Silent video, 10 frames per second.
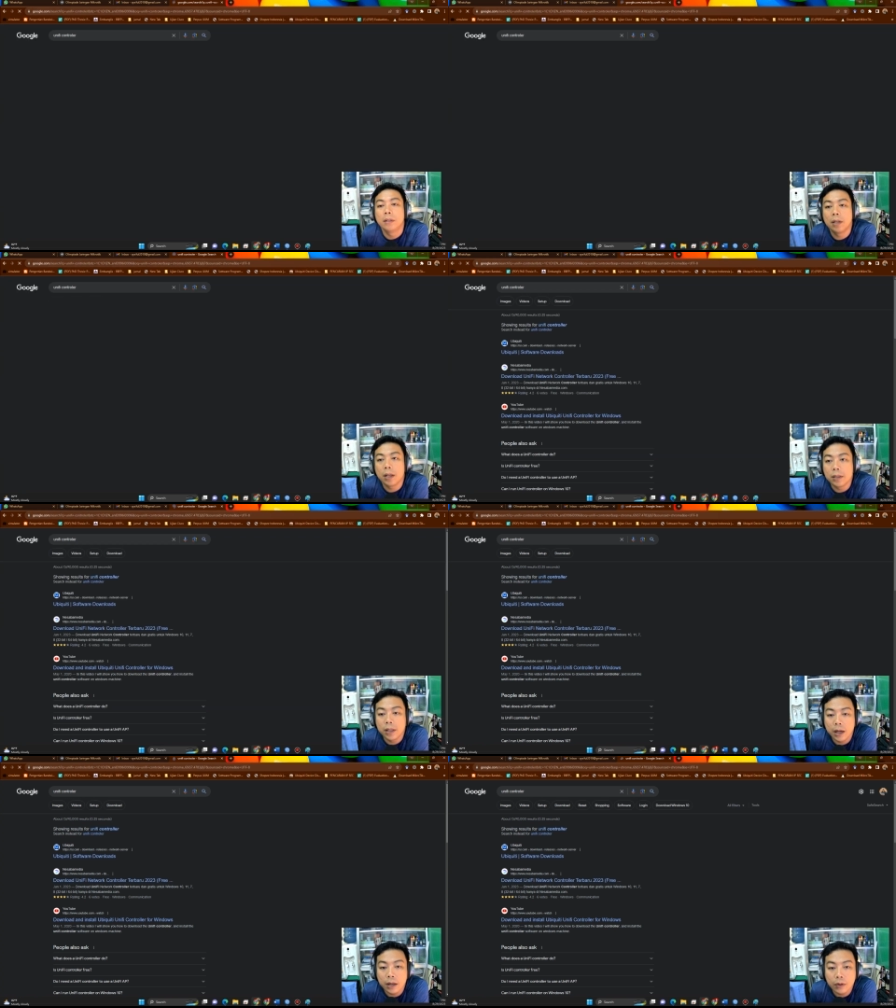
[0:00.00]
Nah,
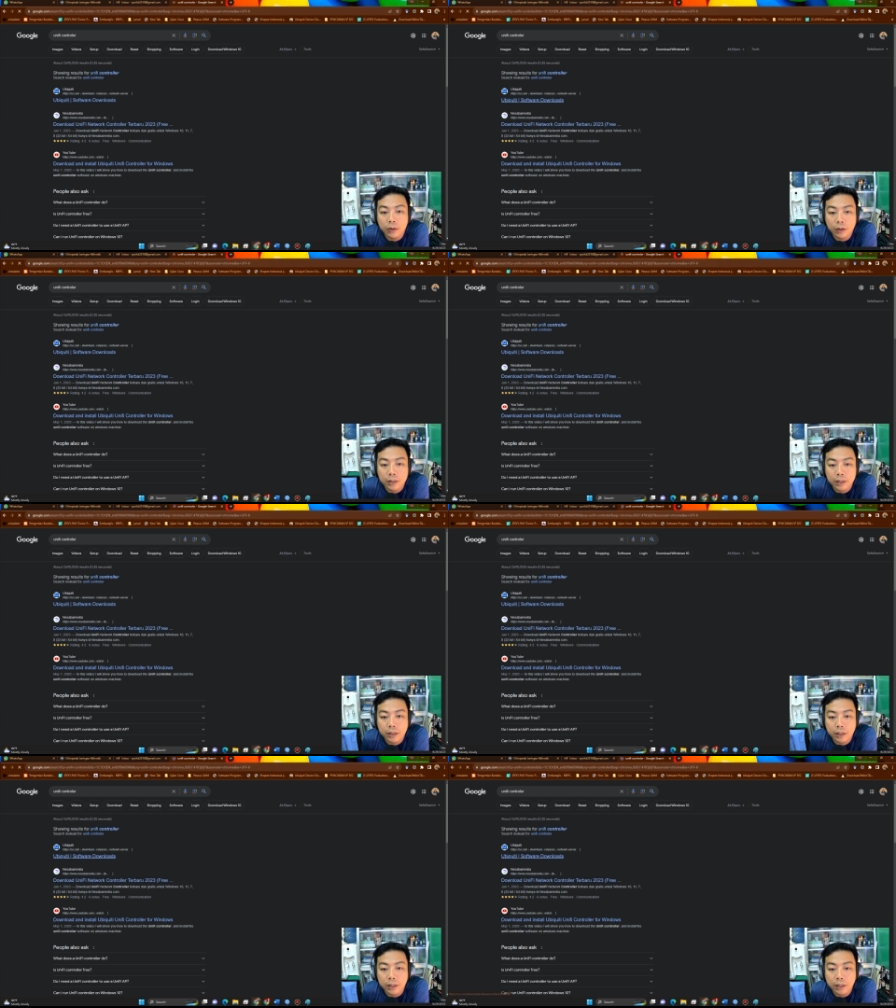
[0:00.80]
silakan download di
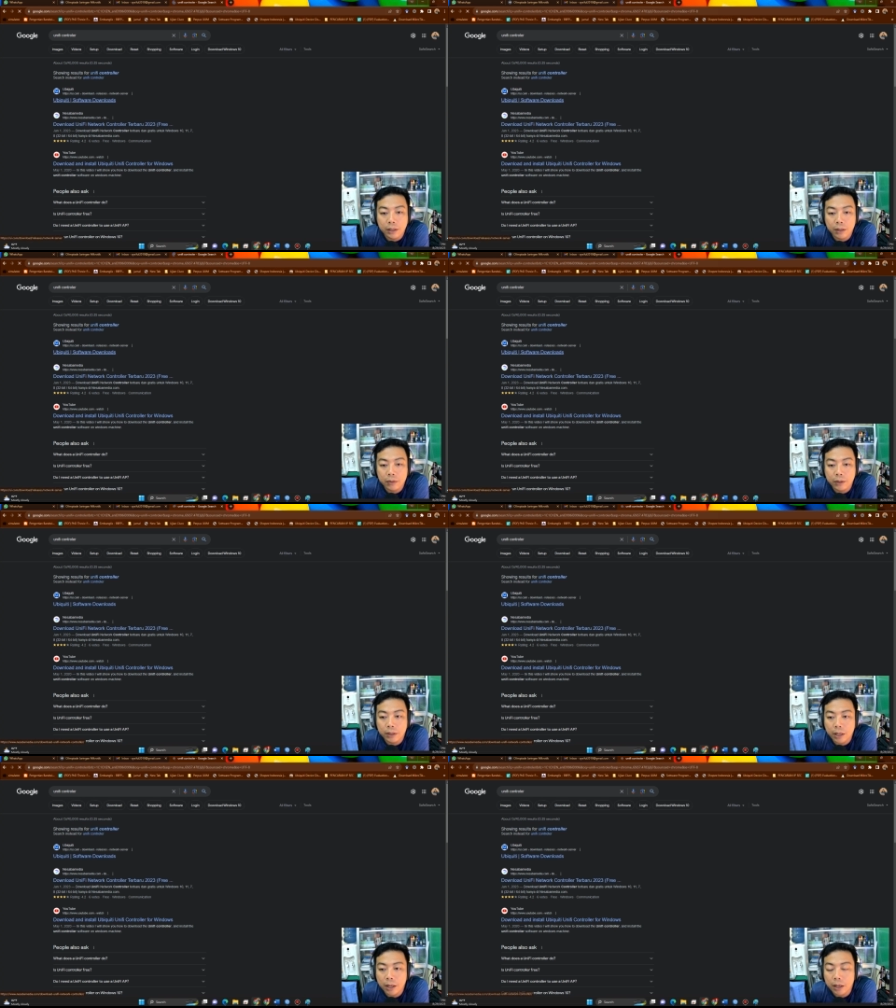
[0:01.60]
sini lalu
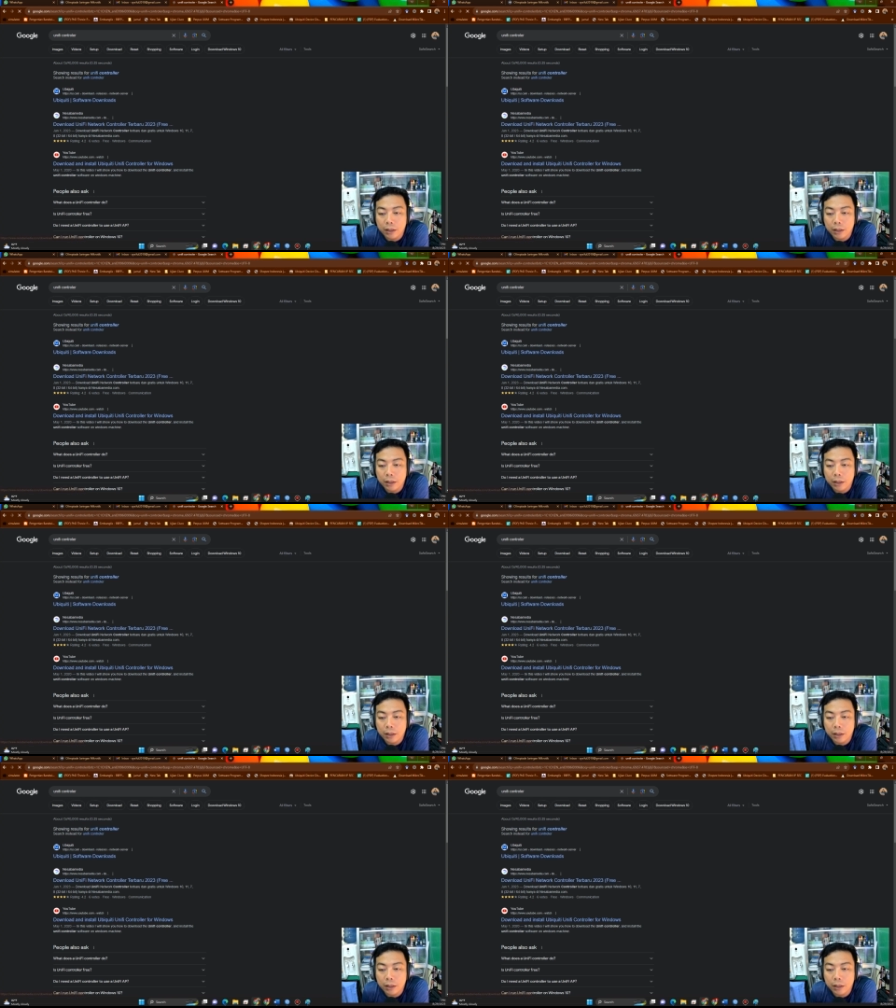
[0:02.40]
kita